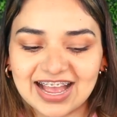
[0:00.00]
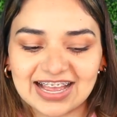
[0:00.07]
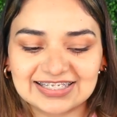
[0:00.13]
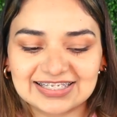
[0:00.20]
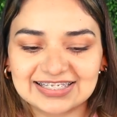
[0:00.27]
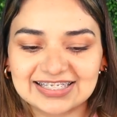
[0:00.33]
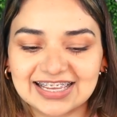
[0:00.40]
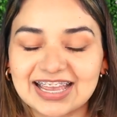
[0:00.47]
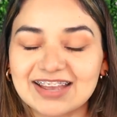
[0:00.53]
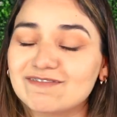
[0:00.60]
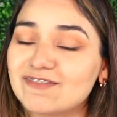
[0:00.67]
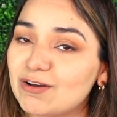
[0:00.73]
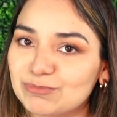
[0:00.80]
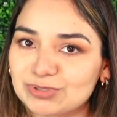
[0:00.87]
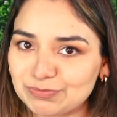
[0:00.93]
así es de que
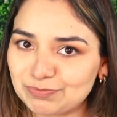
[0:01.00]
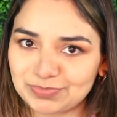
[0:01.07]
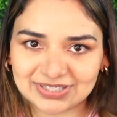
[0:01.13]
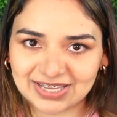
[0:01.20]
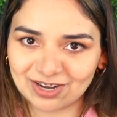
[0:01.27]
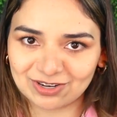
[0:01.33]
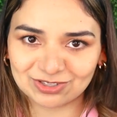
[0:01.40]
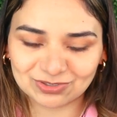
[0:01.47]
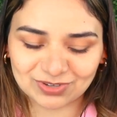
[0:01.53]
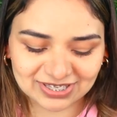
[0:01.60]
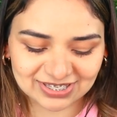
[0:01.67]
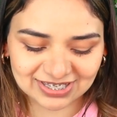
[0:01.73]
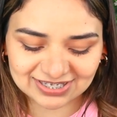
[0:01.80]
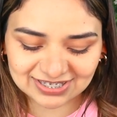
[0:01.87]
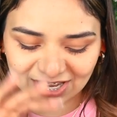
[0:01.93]
vamos a empezar los
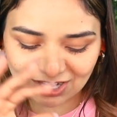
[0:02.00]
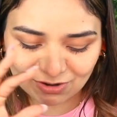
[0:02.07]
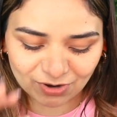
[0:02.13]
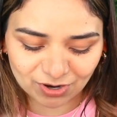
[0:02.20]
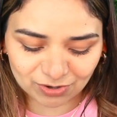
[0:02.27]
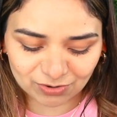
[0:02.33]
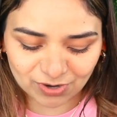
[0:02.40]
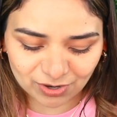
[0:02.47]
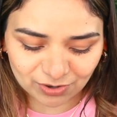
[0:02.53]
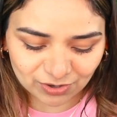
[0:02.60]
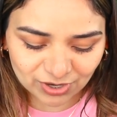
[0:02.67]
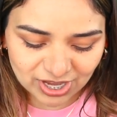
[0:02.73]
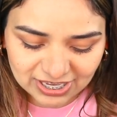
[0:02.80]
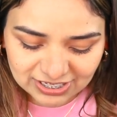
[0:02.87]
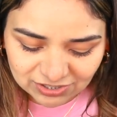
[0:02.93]
swatches luego luego,
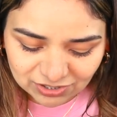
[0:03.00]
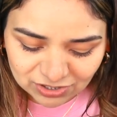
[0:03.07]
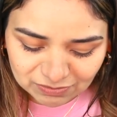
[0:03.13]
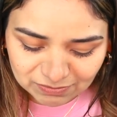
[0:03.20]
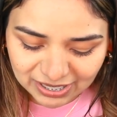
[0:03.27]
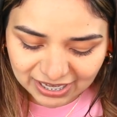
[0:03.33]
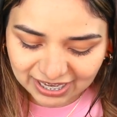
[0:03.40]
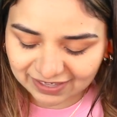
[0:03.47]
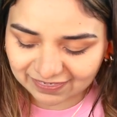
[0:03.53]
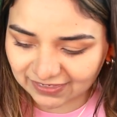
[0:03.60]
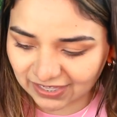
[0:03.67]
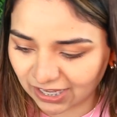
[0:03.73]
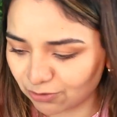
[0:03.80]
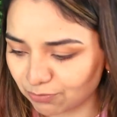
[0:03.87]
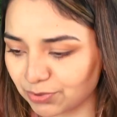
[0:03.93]
estos me
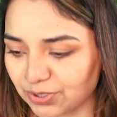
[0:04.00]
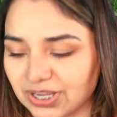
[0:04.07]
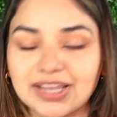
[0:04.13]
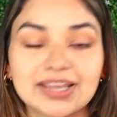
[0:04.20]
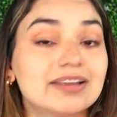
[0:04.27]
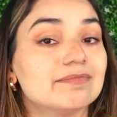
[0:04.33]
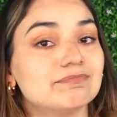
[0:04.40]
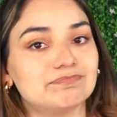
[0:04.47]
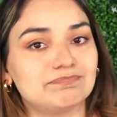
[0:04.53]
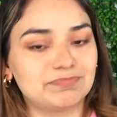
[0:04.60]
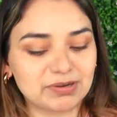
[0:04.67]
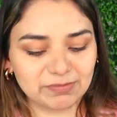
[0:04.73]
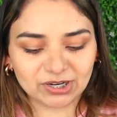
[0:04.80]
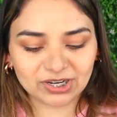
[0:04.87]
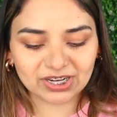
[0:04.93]
encantaron porque
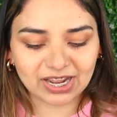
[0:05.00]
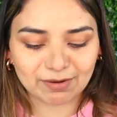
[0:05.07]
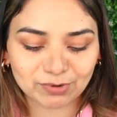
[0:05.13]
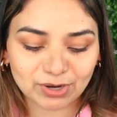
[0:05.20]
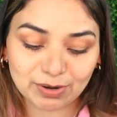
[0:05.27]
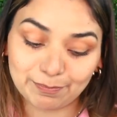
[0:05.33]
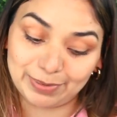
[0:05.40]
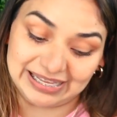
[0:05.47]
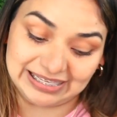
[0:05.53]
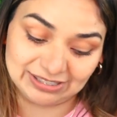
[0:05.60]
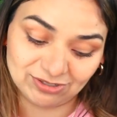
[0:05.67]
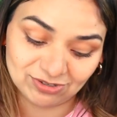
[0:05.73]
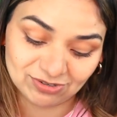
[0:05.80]
primero que nada por el precio